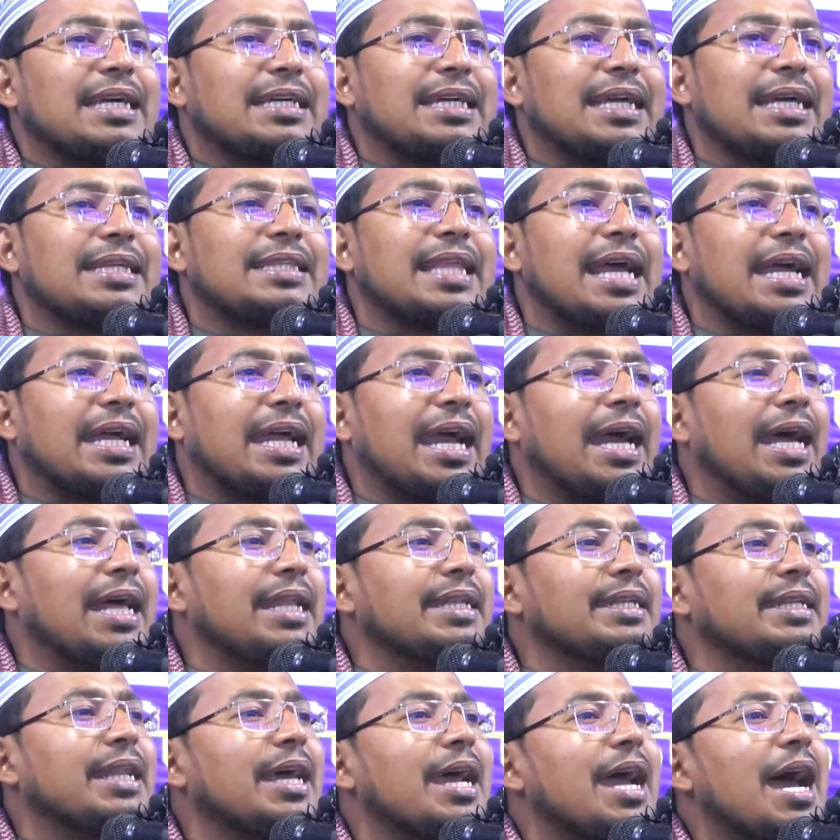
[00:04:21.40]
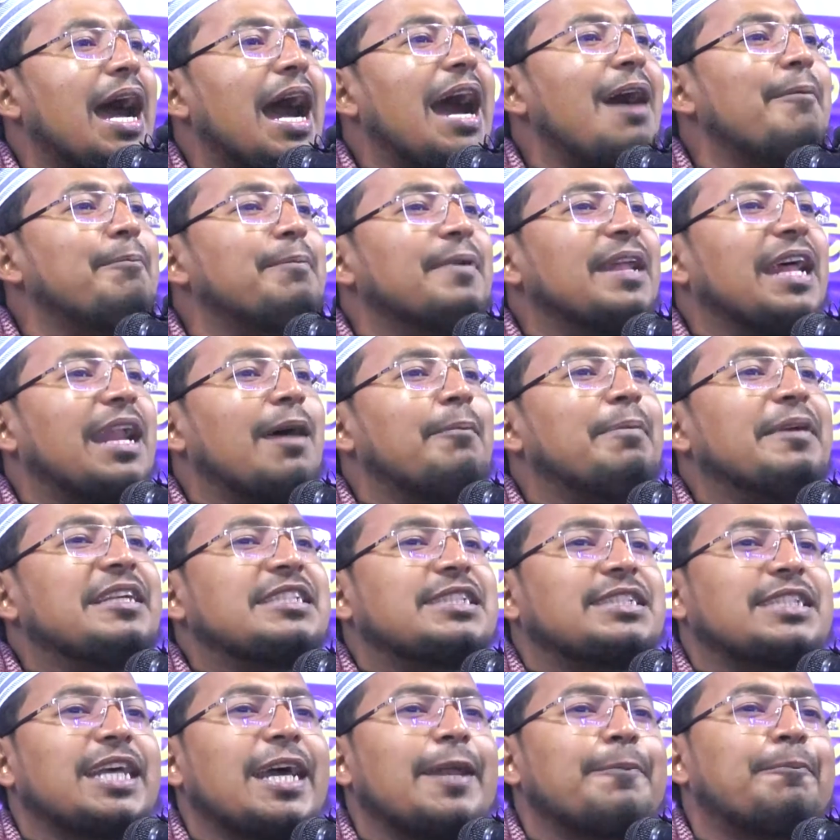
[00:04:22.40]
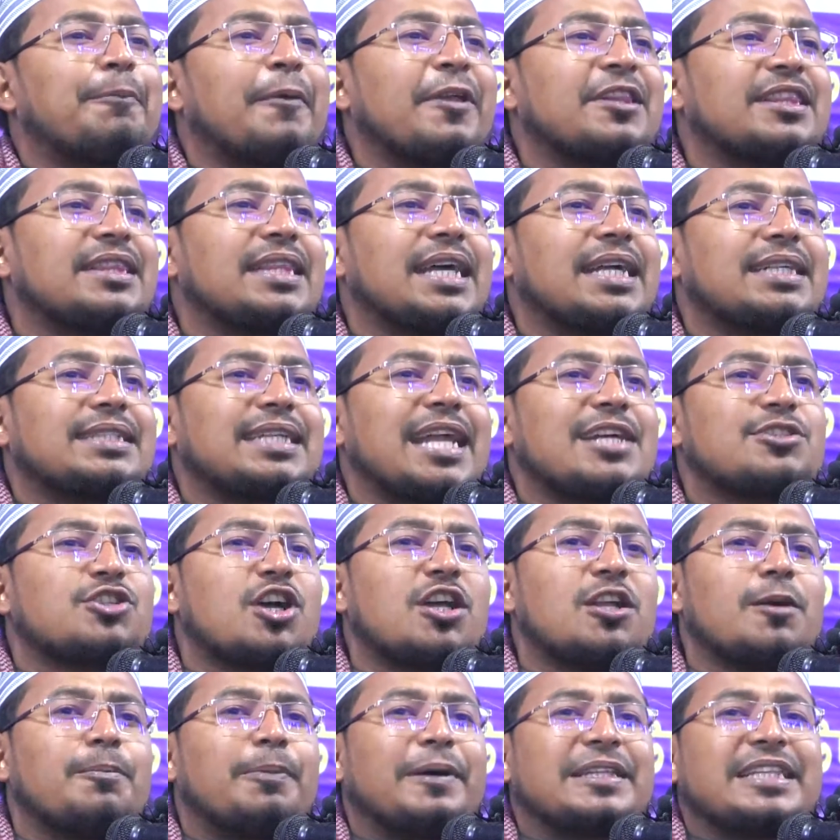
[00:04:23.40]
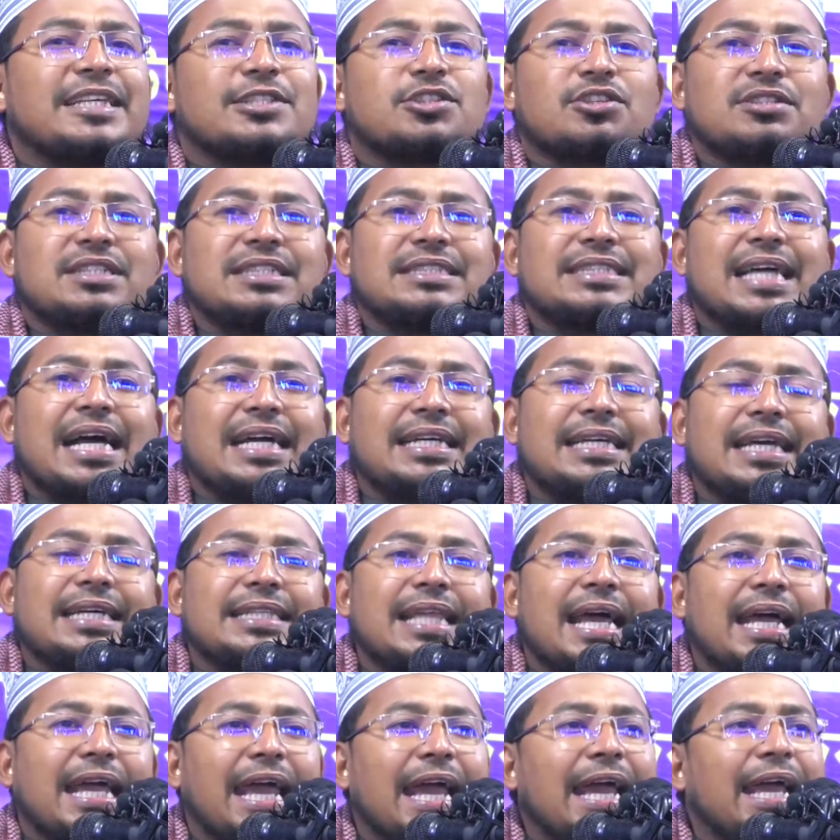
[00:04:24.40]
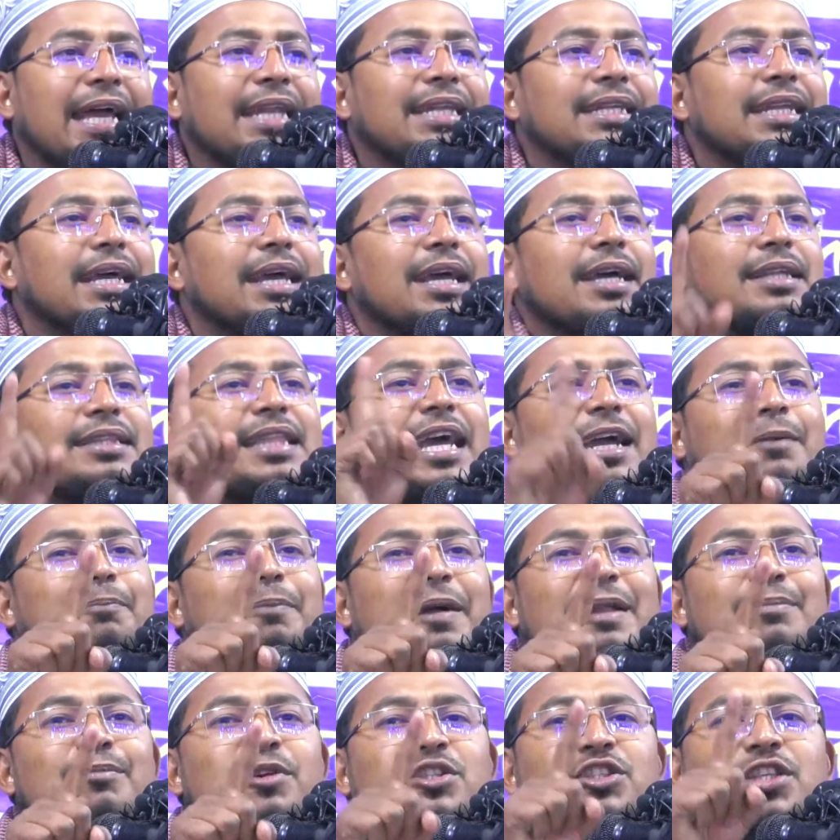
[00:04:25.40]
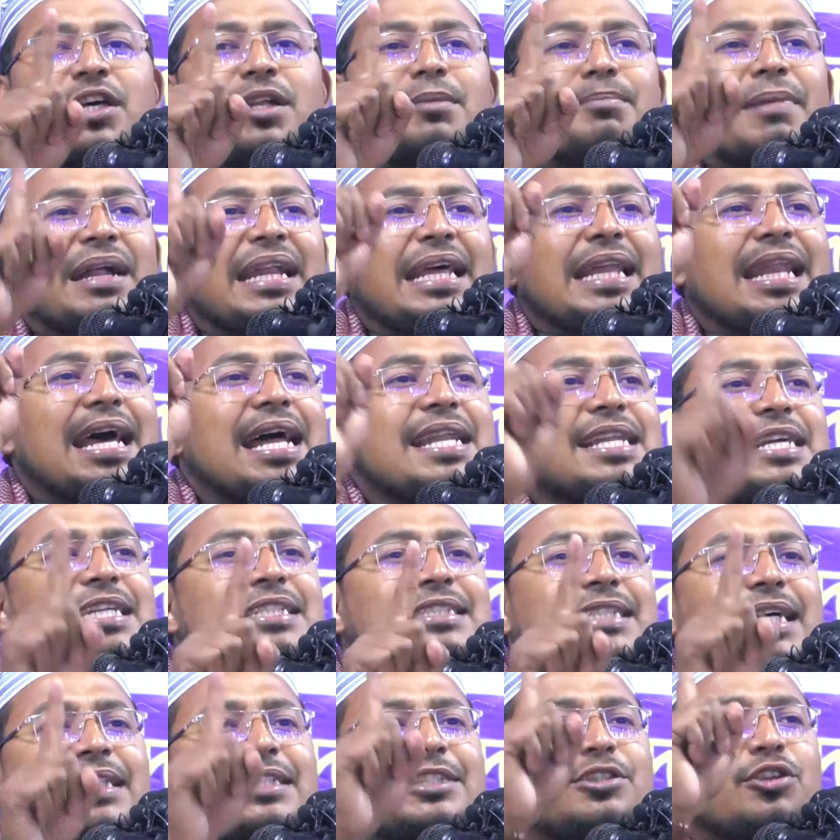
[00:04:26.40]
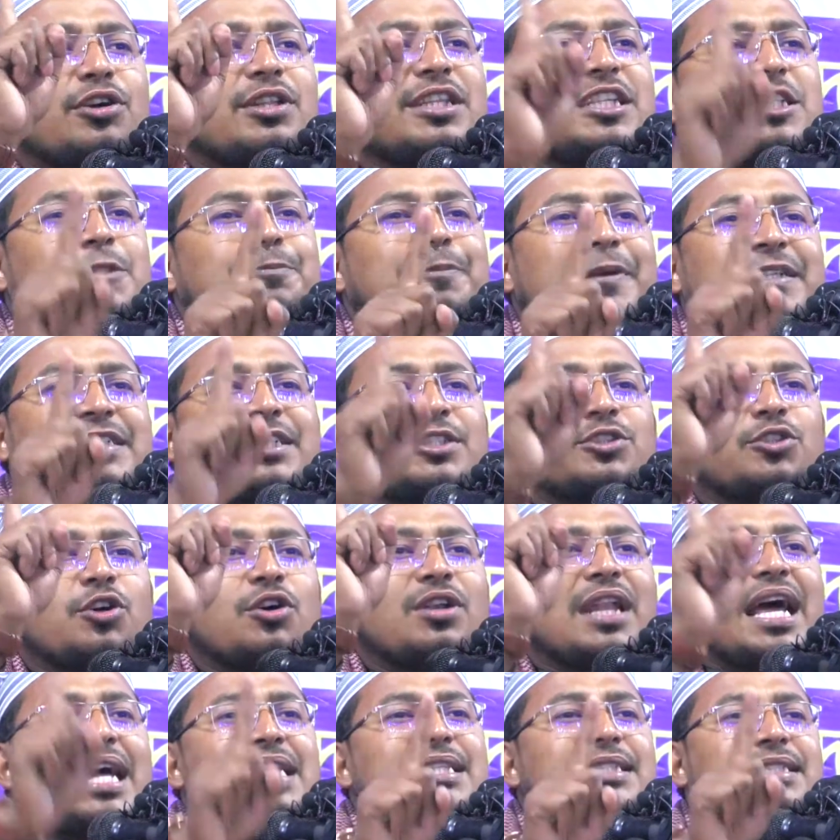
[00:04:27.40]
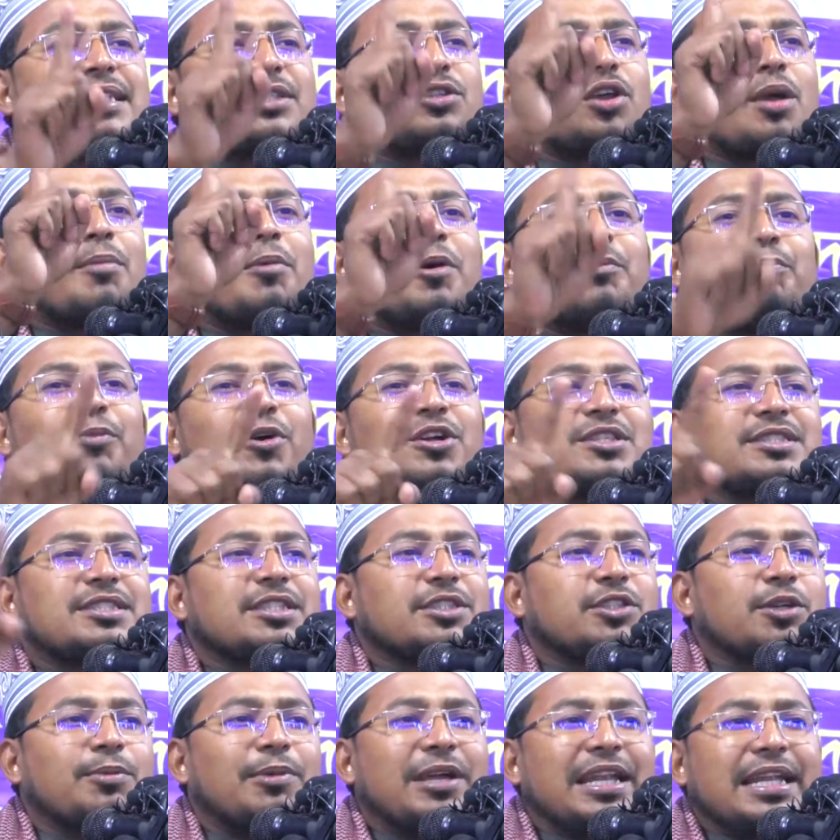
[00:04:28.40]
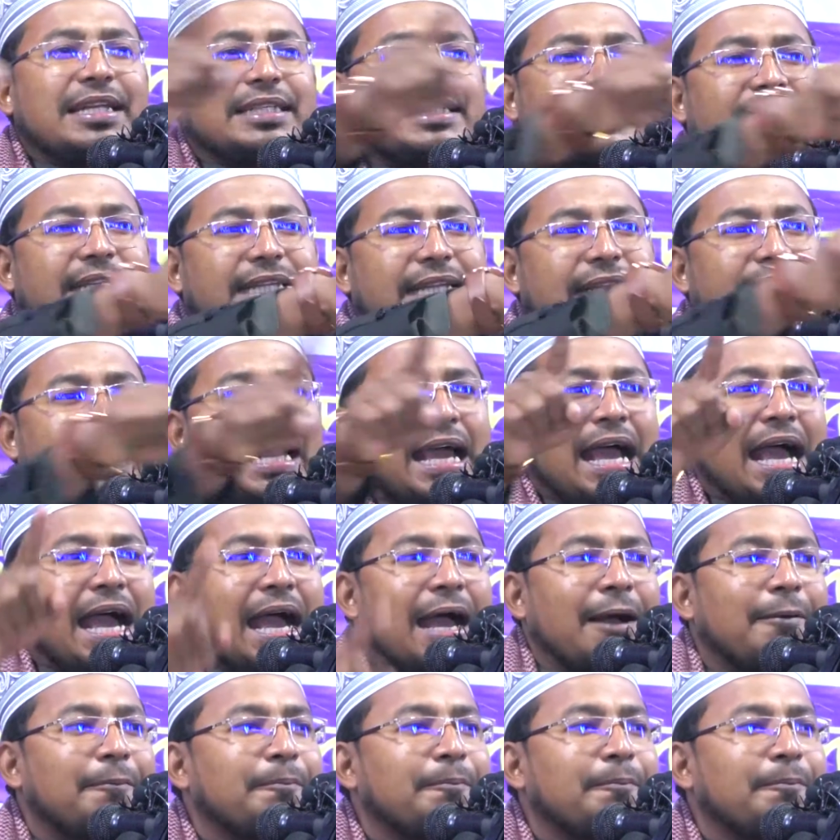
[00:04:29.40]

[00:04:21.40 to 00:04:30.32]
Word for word: তাকিয়ে দেখেন আপনারা বিশ্বের প্রত্যেকটা জনপদে যদি তাকিয়ে দেখেন দেখবেন মুসলমানেরা নির্যাতিত নিষ্পেষিত লাঞ্ছিত এবং বঞ্চিত বলেন ঠিক কেনা